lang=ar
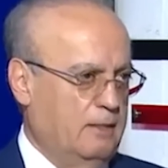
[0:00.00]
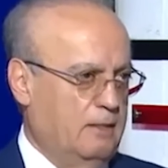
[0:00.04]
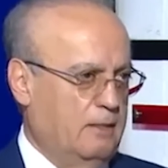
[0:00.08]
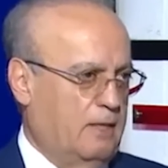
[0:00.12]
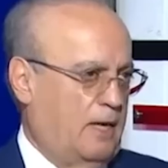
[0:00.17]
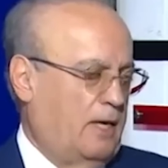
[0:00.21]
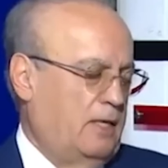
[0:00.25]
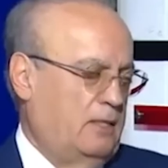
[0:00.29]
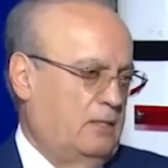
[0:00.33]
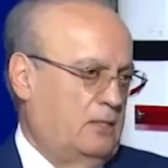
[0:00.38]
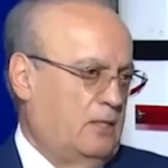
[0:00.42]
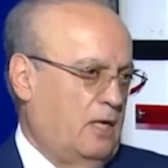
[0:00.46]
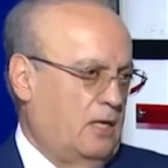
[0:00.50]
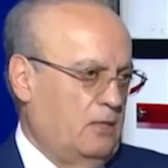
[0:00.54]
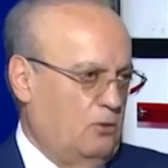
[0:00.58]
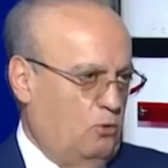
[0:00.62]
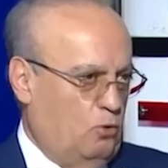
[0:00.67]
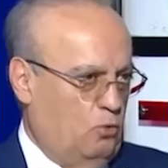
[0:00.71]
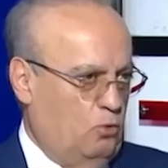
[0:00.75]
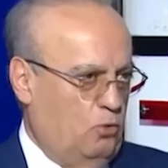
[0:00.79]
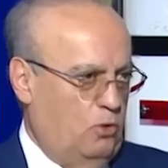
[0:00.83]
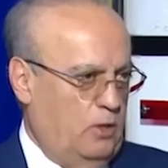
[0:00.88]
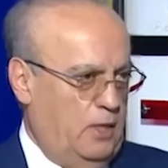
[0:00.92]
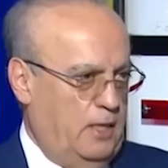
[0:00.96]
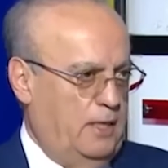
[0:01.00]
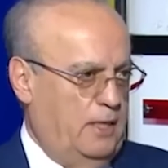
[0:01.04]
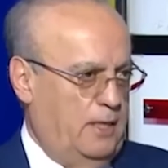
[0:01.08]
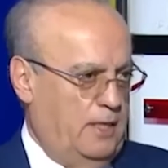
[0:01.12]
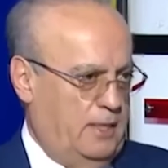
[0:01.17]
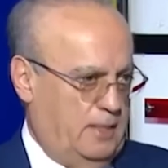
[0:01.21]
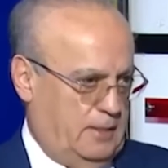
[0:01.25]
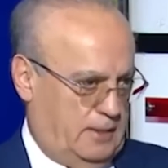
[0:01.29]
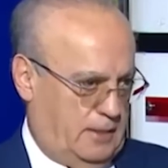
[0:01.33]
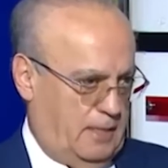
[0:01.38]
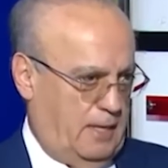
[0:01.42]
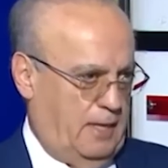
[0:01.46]
راح يصادرون هن
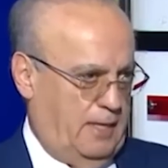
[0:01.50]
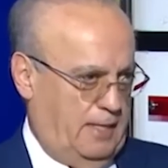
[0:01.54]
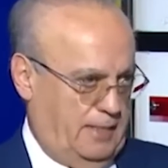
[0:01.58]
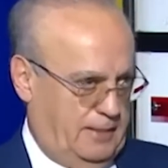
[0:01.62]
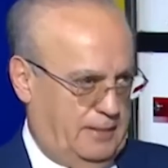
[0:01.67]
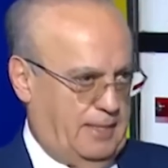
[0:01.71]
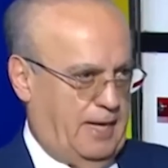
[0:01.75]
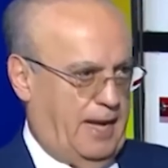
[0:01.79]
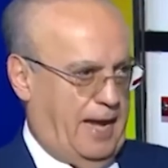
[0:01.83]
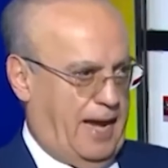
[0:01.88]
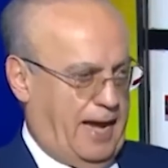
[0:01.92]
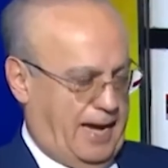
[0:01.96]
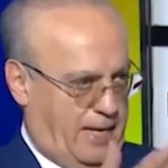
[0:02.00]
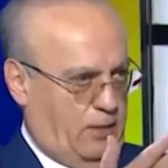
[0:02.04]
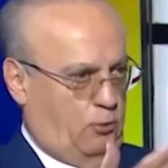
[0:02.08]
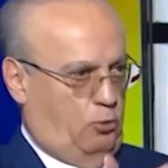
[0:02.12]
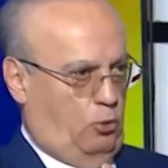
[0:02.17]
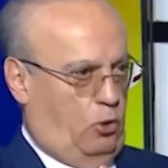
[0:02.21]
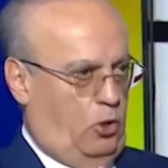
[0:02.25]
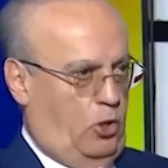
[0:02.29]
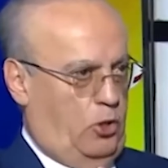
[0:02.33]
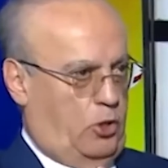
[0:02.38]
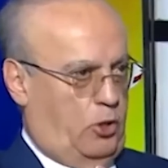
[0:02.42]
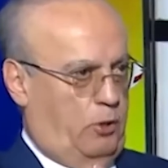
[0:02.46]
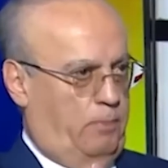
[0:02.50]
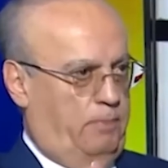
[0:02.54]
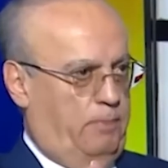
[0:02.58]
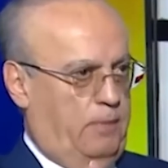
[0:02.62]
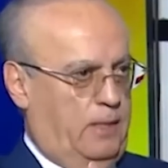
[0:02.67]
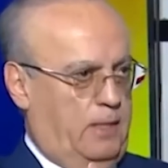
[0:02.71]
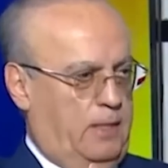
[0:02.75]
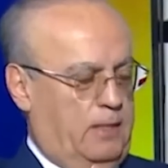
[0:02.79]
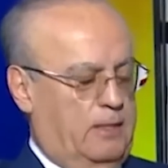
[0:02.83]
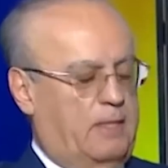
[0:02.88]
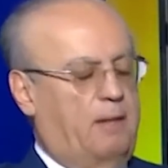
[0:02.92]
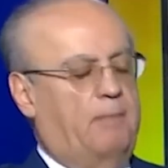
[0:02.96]
اذا اذا اخذوا حكم
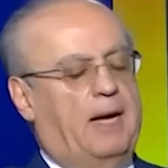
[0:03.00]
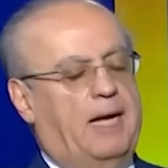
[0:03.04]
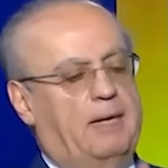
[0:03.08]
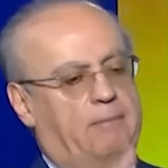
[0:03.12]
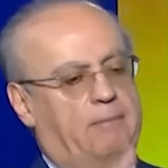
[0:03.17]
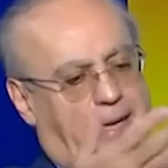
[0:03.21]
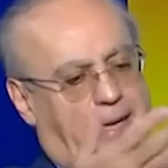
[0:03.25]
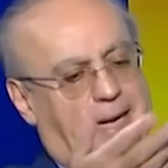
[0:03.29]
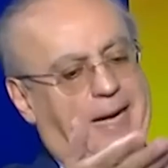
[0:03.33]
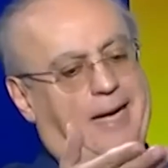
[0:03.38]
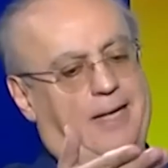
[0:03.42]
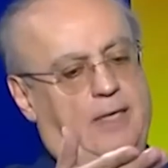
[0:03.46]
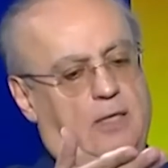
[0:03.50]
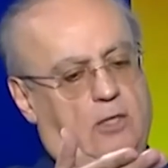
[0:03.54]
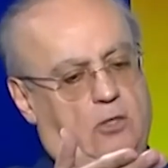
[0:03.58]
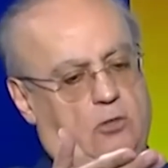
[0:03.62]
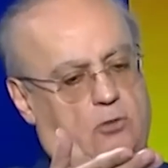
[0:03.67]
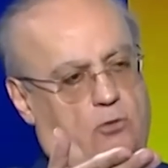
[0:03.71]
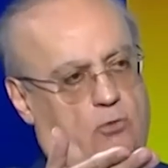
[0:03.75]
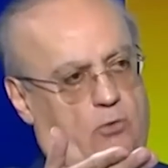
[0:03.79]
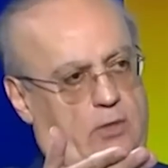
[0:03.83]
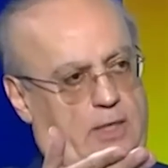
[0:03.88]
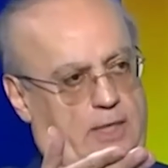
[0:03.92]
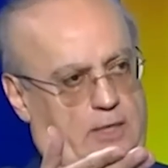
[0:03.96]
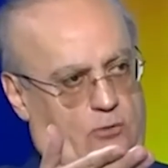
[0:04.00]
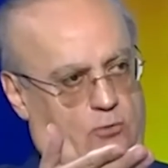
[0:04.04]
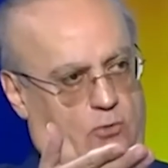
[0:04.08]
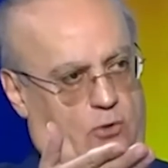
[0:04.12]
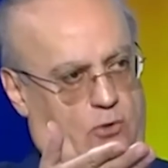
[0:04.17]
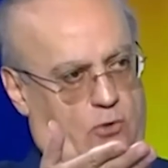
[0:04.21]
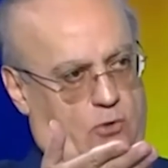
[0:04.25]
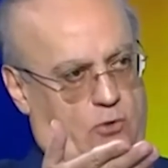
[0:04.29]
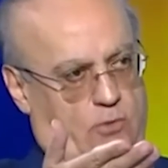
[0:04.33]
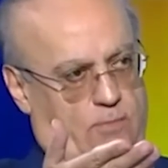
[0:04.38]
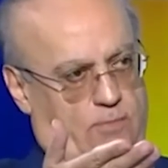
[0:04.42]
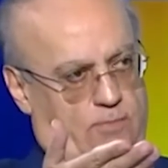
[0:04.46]
طبعا راح يقدروا ياخذوا
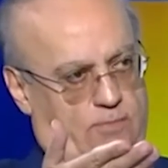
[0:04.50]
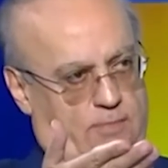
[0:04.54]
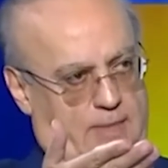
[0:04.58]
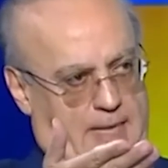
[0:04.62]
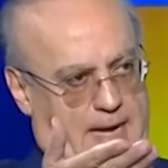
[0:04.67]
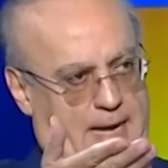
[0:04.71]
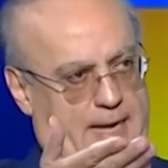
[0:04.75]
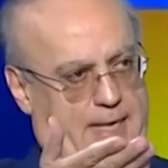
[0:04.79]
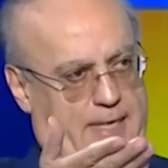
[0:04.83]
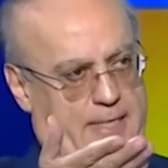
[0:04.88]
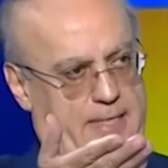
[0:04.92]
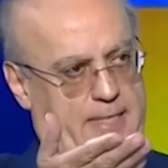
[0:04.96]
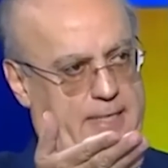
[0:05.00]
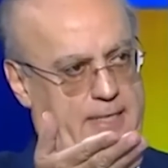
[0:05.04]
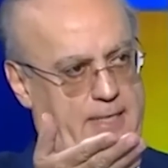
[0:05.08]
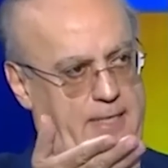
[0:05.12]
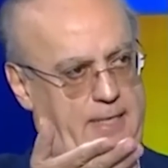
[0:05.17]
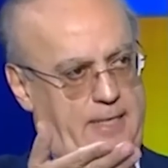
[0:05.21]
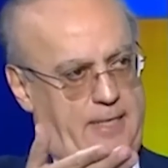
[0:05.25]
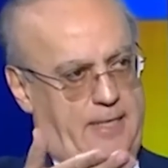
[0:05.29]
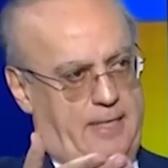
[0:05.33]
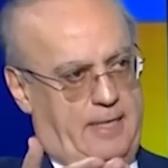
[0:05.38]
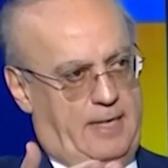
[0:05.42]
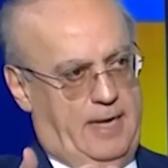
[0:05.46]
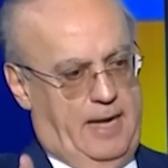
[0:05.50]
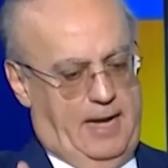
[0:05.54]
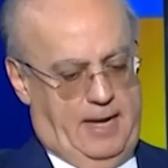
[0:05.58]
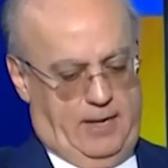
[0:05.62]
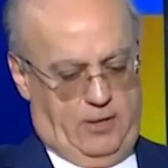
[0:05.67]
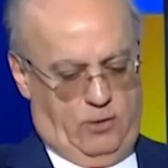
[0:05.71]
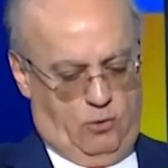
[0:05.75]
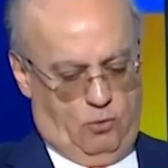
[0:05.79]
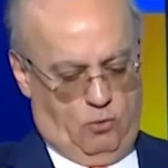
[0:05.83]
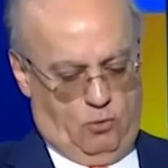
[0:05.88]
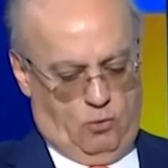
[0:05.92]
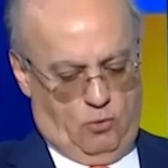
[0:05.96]
حكم بالاخير
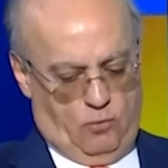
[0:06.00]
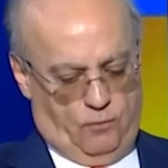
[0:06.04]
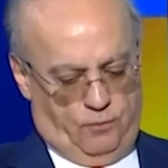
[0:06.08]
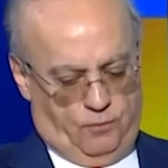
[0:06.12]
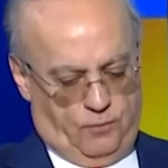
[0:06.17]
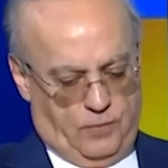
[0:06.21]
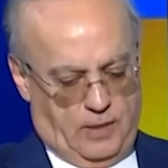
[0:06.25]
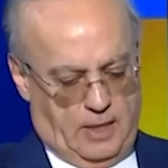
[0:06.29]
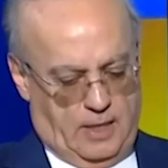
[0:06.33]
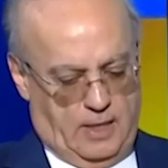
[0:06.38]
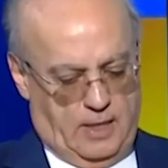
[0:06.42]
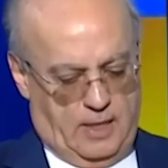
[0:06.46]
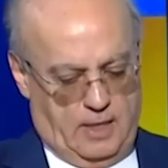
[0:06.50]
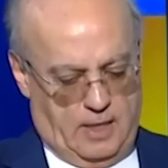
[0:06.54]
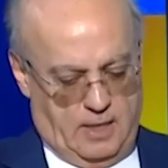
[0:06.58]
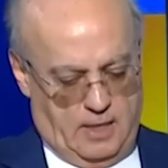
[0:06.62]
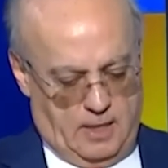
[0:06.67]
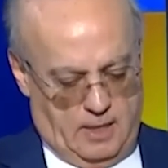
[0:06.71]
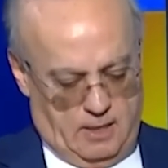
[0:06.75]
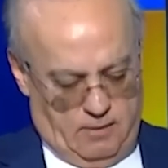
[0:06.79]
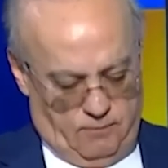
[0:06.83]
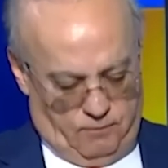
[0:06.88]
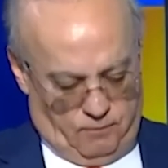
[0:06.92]
لانه آه،